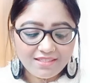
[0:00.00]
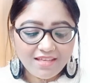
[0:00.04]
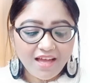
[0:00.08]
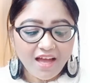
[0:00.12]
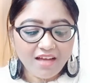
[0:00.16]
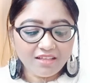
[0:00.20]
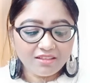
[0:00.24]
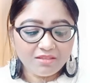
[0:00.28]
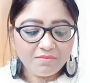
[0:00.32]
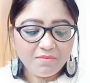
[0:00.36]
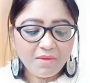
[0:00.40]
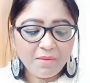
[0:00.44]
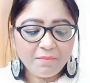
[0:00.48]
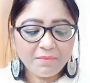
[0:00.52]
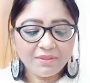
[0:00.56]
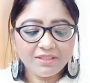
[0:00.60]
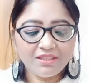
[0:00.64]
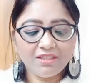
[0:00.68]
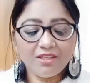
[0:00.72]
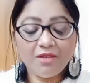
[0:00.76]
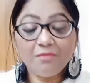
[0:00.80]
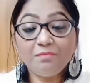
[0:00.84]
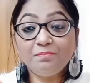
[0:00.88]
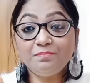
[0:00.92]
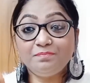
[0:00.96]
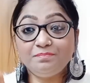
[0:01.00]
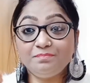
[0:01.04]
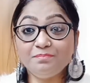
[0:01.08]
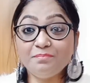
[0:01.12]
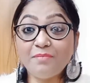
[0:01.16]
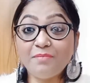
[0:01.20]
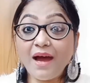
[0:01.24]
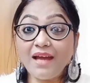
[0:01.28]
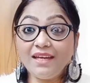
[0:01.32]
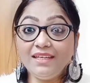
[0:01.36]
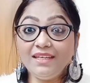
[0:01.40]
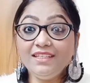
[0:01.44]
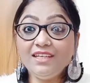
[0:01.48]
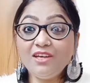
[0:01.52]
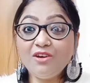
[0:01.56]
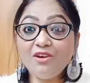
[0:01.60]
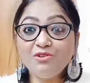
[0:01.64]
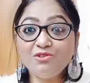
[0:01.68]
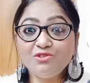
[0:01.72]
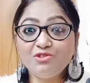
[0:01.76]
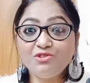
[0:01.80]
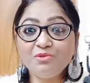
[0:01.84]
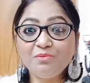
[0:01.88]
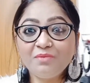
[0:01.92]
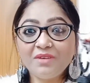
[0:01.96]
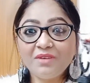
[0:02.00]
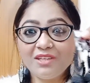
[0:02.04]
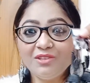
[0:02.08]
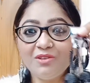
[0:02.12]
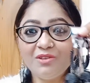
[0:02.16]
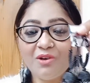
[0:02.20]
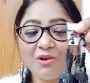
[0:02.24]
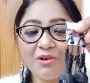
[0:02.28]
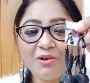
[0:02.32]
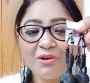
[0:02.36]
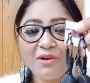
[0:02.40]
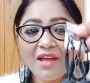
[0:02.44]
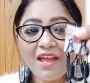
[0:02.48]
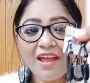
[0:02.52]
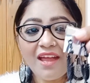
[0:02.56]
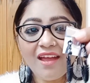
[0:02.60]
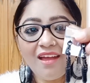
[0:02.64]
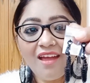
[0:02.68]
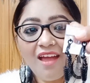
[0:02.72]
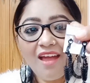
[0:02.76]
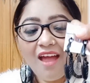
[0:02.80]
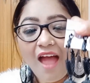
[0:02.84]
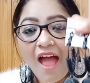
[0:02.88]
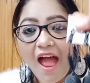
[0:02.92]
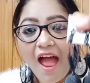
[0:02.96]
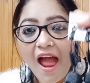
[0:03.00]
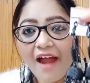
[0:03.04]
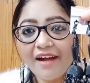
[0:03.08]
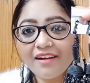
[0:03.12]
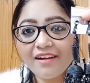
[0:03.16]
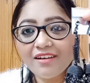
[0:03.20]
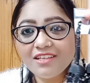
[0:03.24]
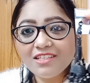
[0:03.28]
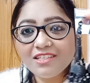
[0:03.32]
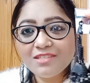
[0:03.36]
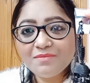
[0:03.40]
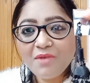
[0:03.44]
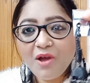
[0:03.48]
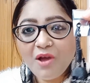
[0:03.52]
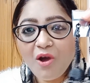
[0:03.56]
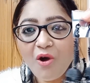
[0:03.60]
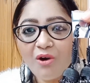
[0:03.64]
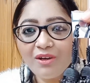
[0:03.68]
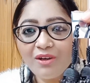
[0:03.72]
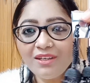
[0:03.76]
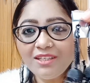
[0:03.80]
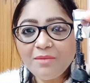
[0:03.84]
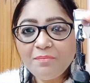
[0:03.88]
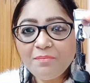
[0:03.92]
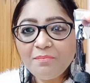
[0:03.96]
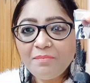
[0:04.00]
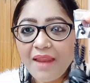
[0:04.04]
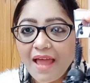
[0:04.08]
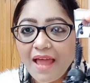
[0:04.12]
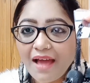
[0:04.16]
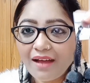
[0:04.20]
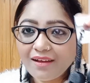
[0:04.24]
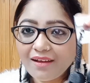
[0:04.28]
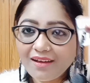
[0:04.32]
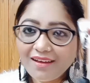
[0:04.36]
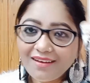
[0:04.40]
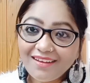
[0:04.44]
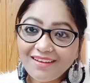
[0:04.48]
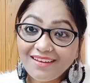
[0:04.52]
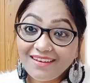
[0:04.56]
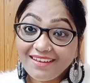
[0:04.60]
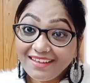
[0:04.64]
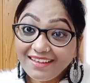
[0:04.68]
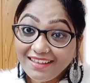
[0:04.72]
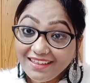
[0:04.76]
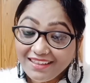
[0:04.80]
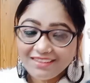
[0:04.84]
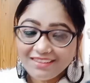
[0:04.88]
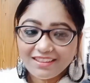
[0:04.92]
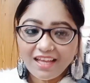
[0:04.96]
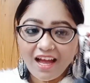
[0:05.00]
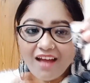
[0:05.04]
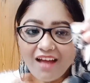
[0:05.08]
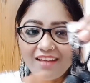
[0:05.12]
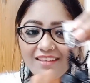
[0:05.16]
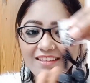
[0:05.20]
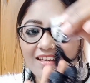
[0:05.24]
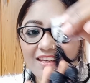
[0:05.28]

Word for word: के साथ में मतलब बालियाँ और झुमके दोनों हैं एंड इसमें ओनली ब्लैक कलर ही था